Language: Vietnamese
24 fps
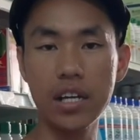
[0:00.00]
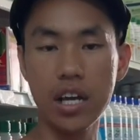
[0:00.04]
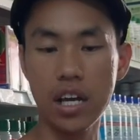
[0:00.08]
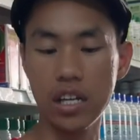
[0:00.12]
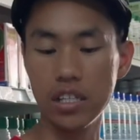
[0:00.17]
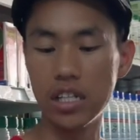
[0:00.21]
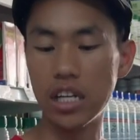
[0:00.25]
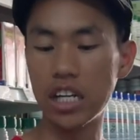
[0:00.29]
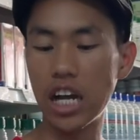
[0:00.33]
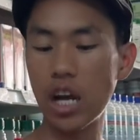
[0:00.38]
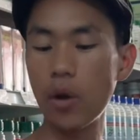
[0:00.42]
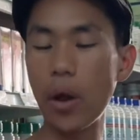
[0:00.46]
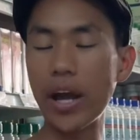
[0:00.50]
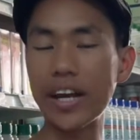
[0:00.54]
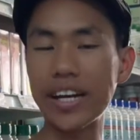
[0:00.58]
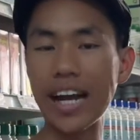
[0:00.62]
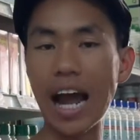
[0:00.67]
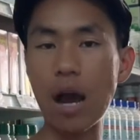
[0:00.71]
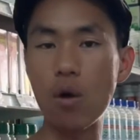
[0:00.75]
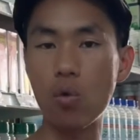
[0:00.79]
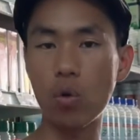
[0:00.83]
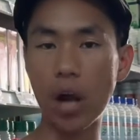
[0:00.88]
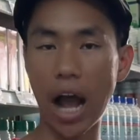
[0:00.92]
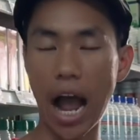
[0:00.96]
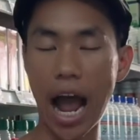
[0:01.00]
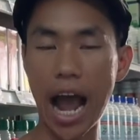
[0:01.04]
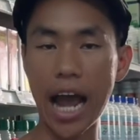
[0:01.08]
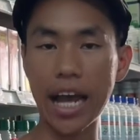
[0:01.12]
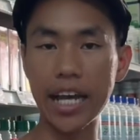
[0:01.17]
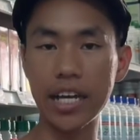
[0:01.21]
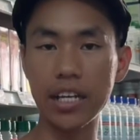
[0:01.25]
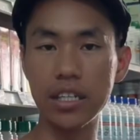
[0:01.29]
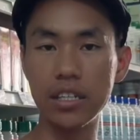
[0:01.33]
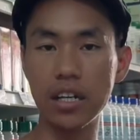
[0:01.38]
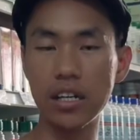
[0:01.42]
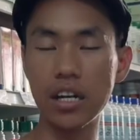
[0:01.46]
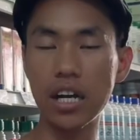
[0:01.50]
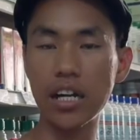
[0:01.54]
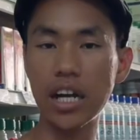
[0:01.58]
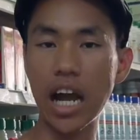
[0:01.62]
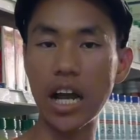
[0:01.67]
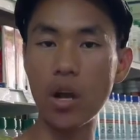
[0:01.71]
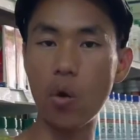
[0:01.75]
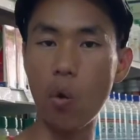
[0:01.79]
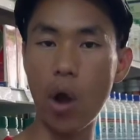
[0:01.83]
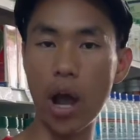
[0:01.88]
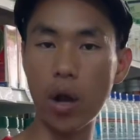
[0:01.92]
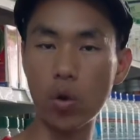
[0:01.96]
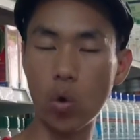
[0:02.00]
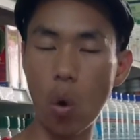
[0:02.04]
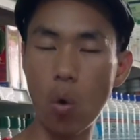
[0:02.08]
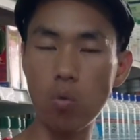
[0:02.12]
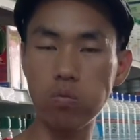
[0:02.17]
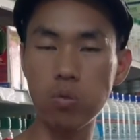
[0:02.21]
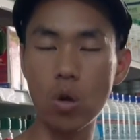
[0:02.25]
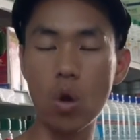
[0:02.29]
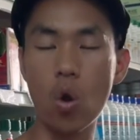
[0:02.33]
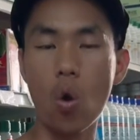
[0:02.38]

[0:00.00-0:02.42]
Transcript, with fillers: những cái loại rau cải những cái cây hoa cúc